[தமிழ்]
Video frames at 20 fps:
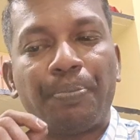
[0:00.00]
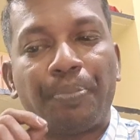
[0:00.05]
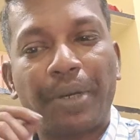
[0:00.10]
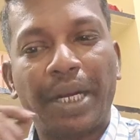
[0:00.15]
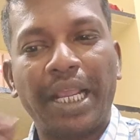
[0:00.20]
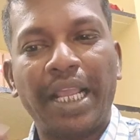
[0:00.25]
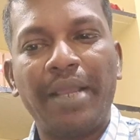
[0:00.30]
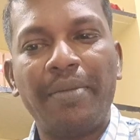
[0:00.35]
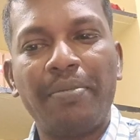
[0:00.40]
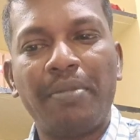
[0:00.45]

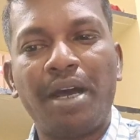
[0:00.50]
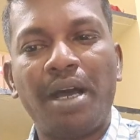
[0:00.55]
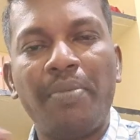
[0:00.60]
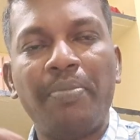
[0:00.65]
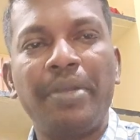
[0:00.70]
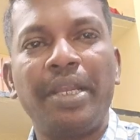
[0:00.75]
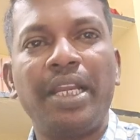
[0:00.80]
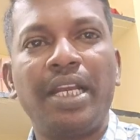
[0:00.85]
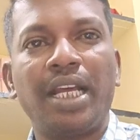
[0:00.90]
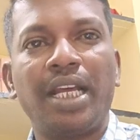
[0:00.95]
பிரேமா
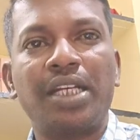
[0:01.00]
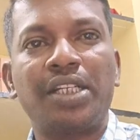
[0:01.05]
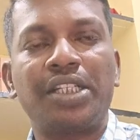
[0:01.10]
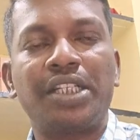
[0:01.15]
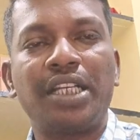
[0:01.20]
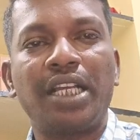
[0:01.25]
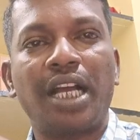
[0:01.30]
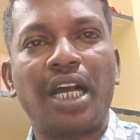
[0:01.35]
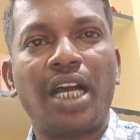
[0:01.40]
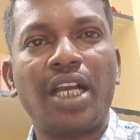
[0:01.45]

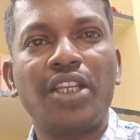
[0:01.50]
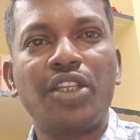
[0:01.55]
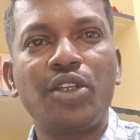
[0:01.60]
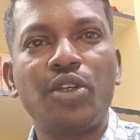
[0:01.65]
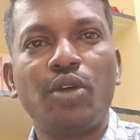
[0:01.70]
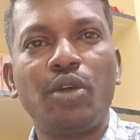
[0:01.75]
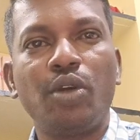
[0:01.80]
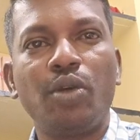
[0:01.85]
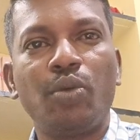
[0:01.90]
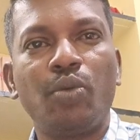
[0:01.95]
மீனாட்சி
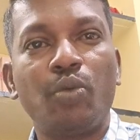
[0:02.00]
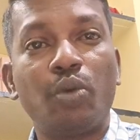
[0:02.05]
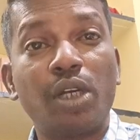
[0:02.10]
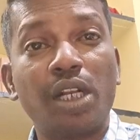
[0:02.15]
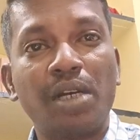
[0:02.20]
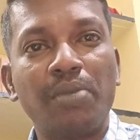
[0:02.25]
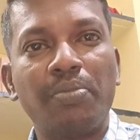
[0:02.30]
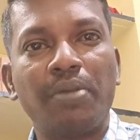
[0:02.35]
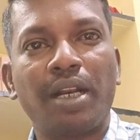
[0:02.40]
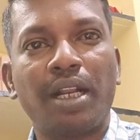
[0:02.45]
ஆகியோர்
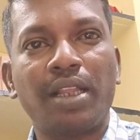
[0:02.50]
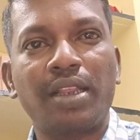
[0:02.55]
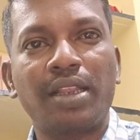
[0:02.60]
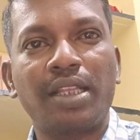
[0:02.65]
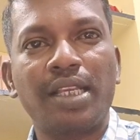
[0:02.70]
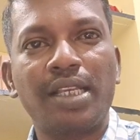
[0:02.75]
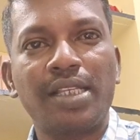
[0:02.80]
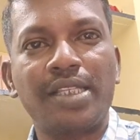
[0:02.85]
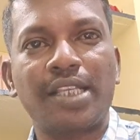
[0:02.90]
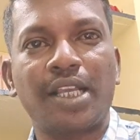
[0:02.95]
உடன்
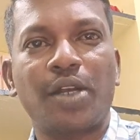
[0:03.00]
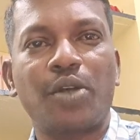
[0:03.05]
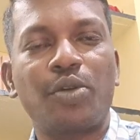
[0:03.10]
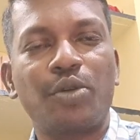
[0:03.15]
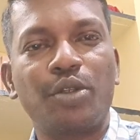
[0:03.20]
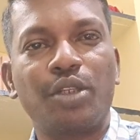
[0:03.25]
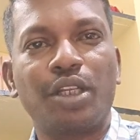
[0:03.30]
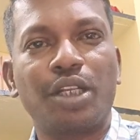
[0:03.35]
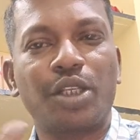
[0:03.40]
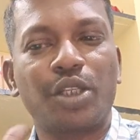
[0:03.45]
பிறந்த
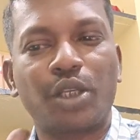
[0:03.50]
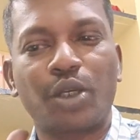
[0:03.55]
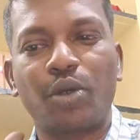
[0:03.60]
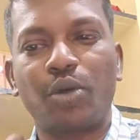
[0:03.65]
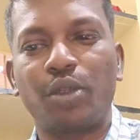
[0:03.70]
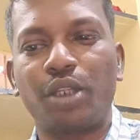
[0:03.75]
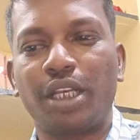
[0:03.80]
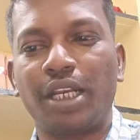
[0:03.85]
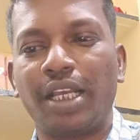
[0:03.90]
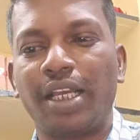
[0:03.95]
சகோதர
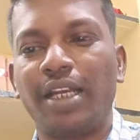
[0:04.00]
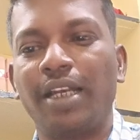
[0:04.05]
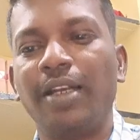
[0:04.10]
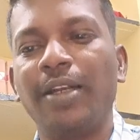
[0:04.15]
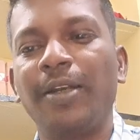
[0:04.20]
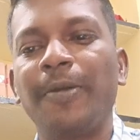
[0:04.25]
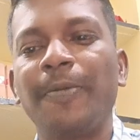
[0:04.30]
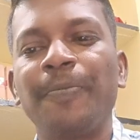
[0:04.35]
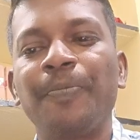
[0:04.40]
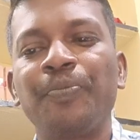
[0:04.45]
சகோதரிகள்
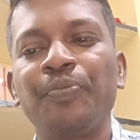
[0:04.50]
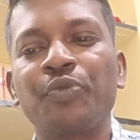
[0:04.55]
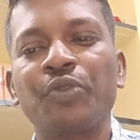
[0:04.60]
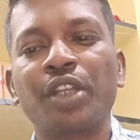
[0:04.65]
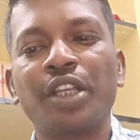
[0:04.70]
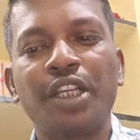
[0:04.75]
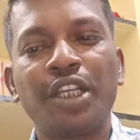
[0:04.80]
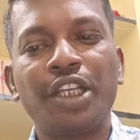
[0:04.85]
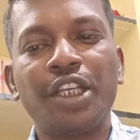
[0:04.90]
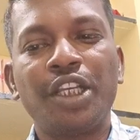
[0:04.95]

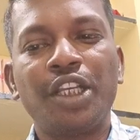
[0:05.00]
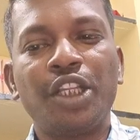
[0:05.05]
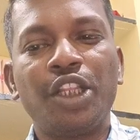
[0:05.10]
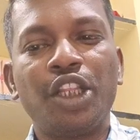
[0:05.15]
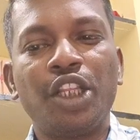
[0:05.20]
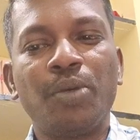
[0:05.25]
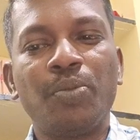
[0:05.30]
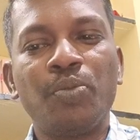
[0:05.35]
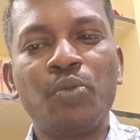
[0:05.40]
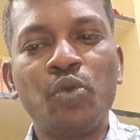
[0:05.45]

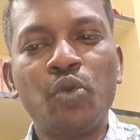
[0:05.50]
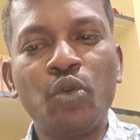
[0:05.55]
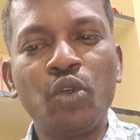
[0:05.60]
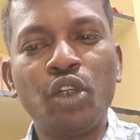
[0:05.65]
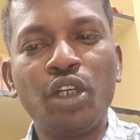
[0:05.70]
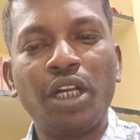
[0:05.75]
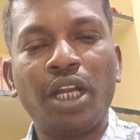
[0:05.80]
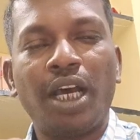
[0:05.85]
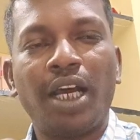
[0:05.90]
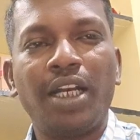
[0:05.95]
இந்த
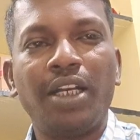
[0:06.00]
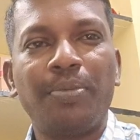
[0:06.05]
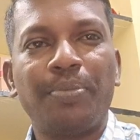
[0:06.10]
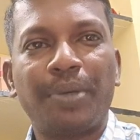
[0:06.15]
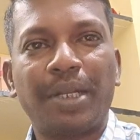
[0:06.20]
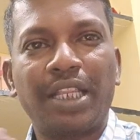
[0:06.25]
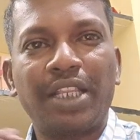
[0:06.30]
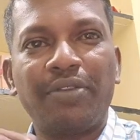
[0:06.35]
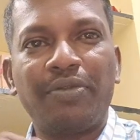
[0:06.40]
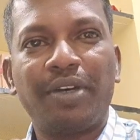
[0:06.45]
மூணு நாலு
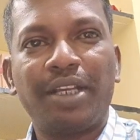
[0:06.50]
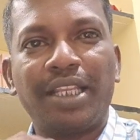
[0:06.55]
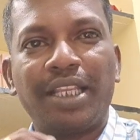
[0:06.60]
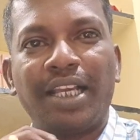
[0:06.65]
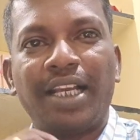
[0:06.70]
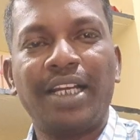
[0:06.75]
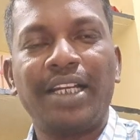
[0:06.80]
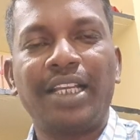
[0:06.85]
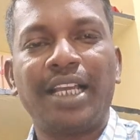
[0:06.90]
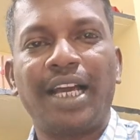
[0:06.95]

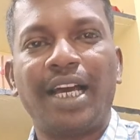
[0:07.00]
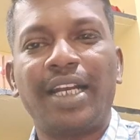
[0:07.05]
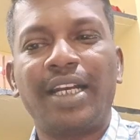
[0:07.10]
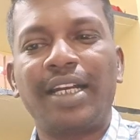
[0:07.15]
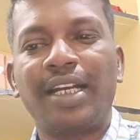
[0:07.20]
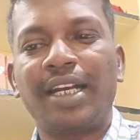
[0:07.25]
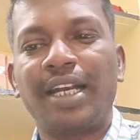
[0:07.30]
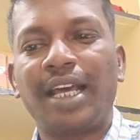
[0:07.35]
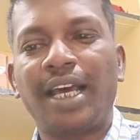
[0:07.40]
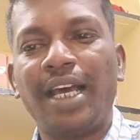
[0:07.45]
பிரதிவாதிகள்
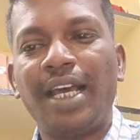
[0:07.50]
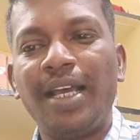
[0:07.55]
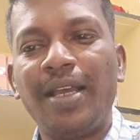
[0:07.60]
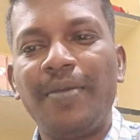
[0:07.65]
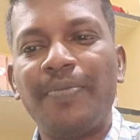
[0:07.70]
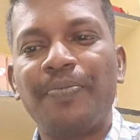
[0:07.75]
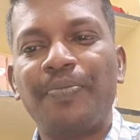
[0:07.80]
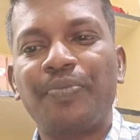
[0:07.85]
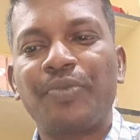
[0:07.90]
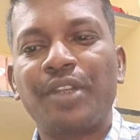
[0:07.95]
யாருன்னா
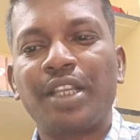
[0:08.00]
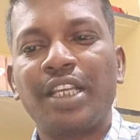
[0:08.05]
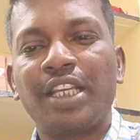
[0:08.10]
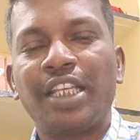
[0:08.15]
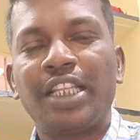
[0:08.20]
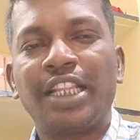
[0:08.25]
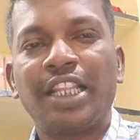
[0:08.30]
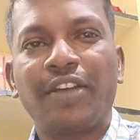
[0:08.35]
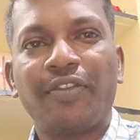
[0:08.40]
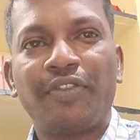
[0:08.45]

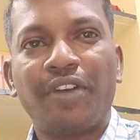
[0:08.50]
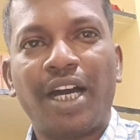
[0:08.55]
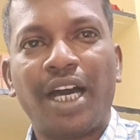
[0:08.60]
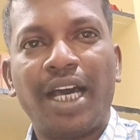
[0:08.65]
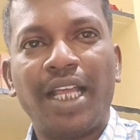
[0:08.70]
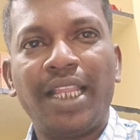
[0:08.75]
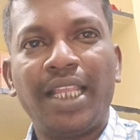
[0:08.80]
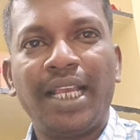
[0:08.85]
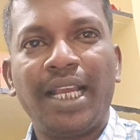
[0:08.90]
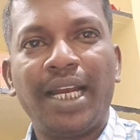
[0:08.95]
இந்த
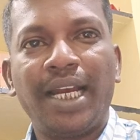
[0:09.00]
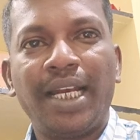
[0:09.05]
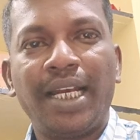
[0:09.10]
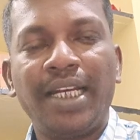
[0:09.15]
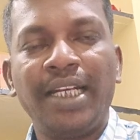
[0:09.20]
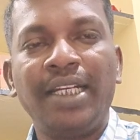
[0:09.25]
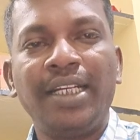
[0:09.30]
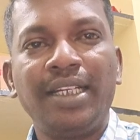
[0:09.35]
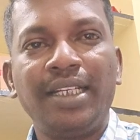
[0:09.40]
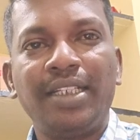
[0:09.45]

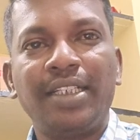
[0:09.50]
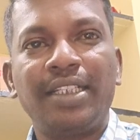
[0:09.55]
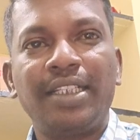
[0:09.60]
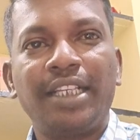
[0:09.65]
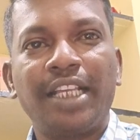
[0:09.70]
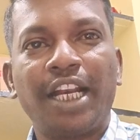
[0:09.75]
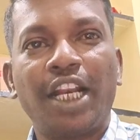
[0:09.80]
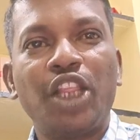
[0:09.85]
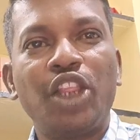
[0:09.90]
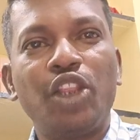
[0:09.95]
வாதிகளின்
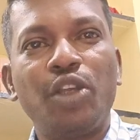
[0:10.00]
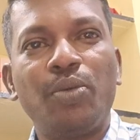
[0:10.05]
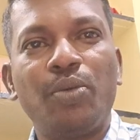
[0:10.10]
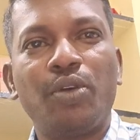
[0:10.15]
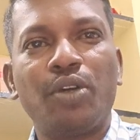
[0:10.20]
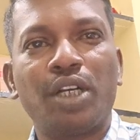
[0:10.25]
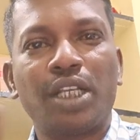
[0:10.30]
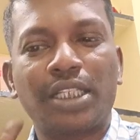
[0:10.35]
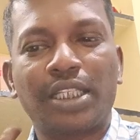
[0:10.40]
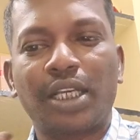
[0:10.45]
இறந்து
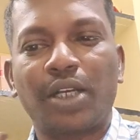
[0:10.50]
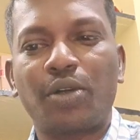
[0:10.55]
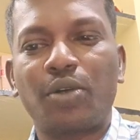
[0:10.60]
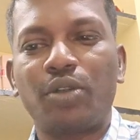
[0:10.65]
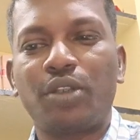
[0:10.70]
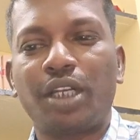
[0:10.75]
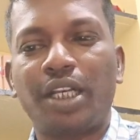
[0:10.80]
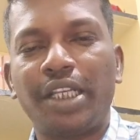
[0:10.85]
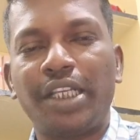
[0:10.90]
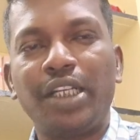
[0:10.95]
போன
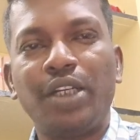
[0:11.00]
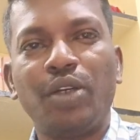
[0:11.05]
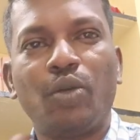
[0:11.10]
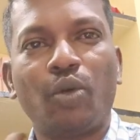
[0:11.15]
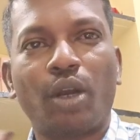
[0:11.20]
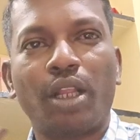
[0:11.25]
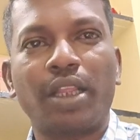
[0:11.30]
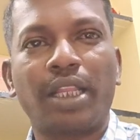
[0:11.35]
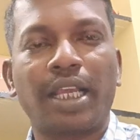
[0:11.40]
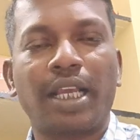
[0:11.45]
சகோதரியின்
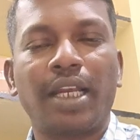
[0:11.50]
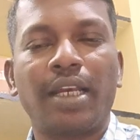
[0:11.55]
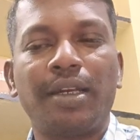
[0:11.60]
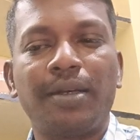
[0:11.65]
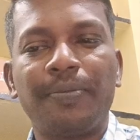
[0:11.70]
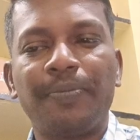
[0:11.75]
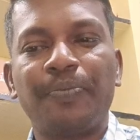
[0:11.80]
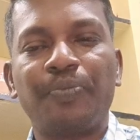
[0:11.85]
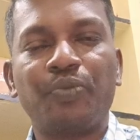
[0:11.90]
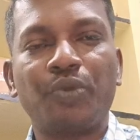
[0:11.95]
குழந்தைகள்
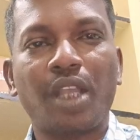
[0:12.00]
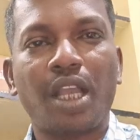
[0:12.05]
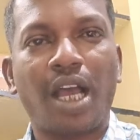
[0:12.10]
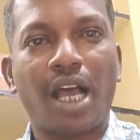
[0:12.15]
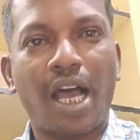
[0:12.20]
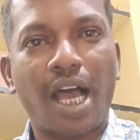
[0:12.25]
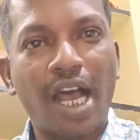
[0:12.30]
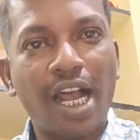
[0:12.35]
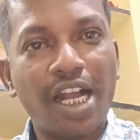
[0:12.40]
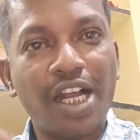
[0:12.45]

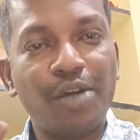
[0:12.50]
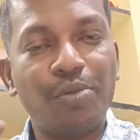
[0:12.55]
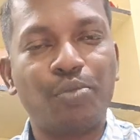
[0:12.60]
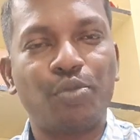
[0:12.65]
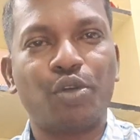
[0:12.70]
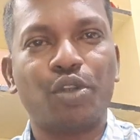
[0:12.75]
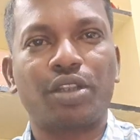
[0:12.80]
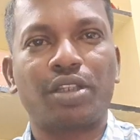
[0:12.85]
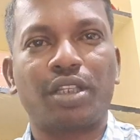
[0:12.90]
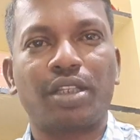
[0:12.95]
ஆக
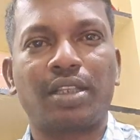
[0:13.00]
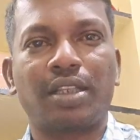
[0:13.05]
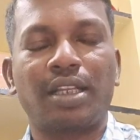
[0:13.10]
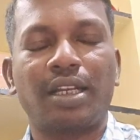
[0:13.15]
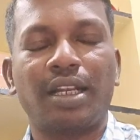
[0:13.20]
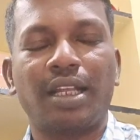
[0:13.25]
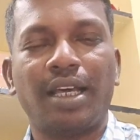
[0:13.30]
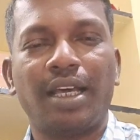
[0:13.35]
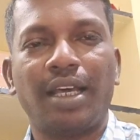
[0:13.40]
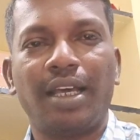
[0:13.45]

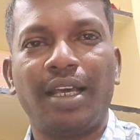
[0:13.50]
மொத்தத்தில்